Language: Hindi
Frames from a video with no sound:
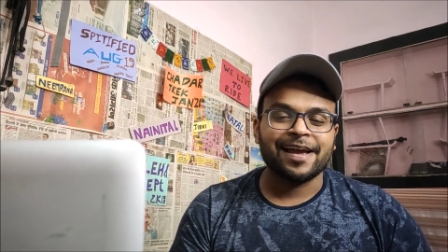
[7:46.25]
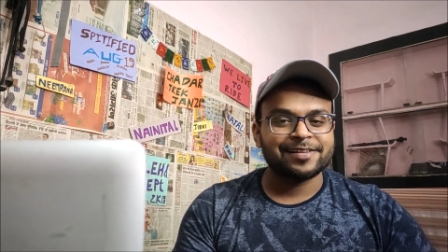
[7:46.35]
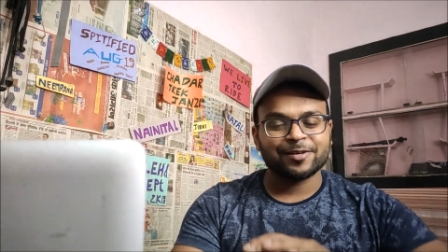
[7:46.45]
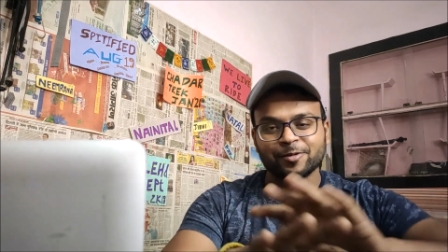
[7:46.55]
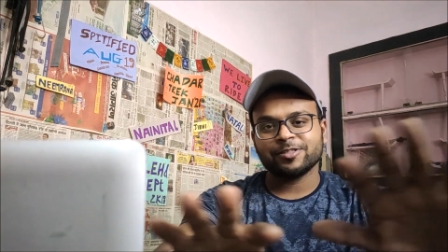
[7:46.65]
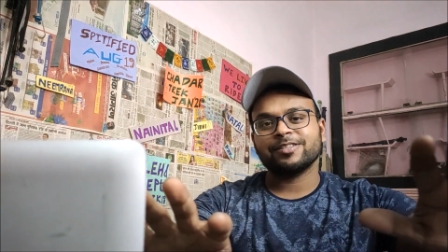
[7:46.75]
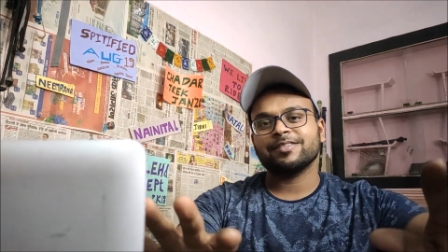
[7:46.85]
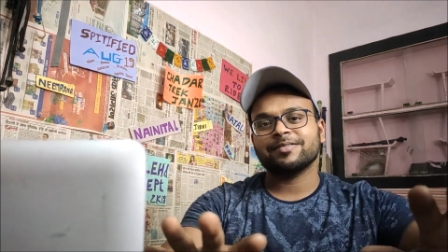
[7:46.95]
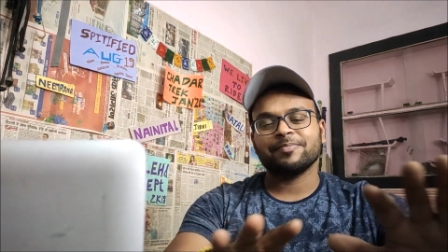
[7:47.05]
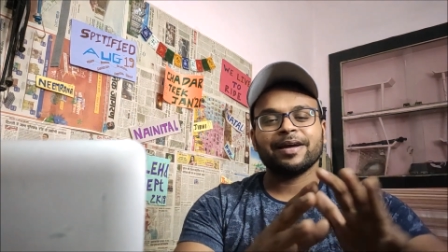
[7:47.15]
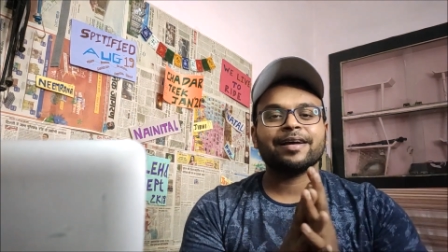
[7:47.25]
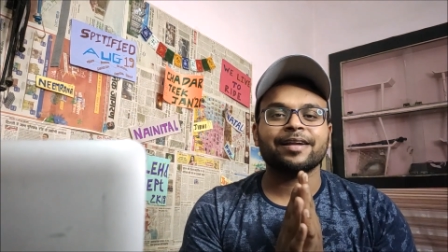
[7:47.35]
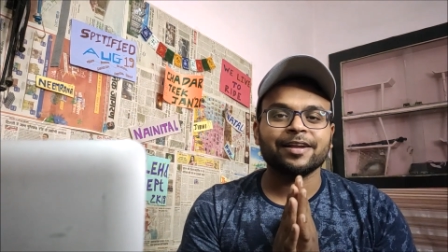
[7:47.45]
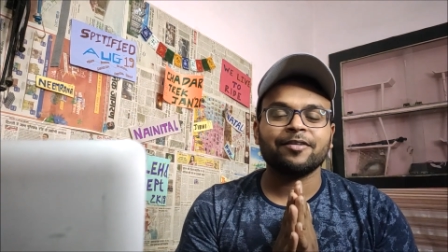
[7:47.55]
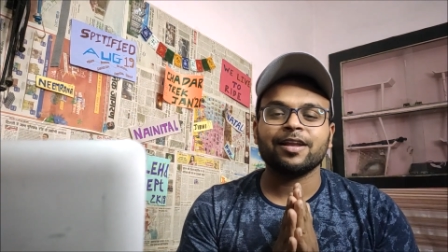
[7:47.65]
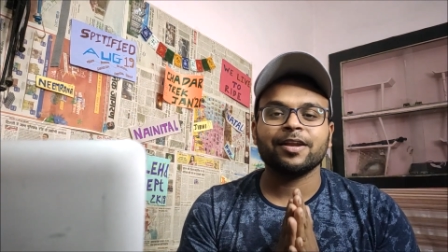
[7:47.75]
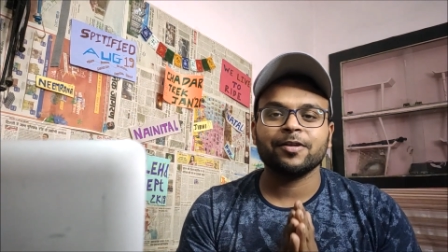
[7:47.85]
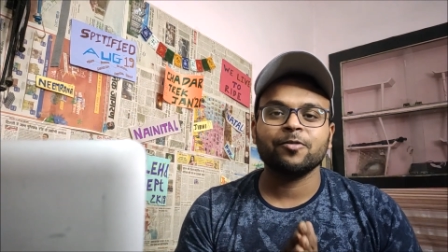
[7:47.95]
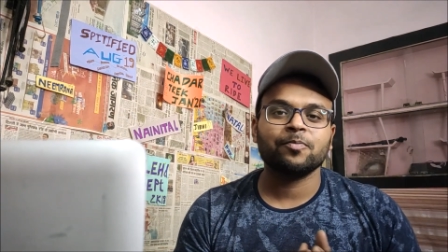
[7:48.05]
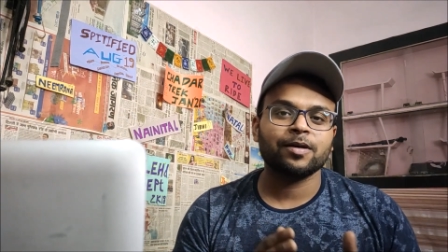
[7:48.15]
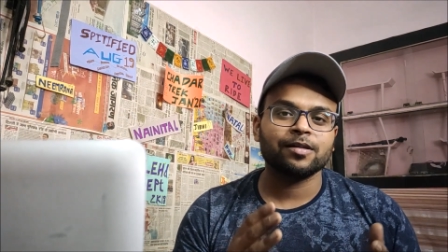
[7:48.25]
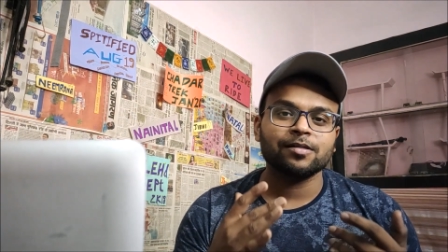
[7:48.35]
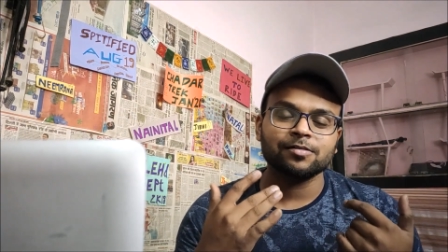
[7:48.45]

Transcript: ऐसा कुछ मैं करने वाला नहीं हूँ पर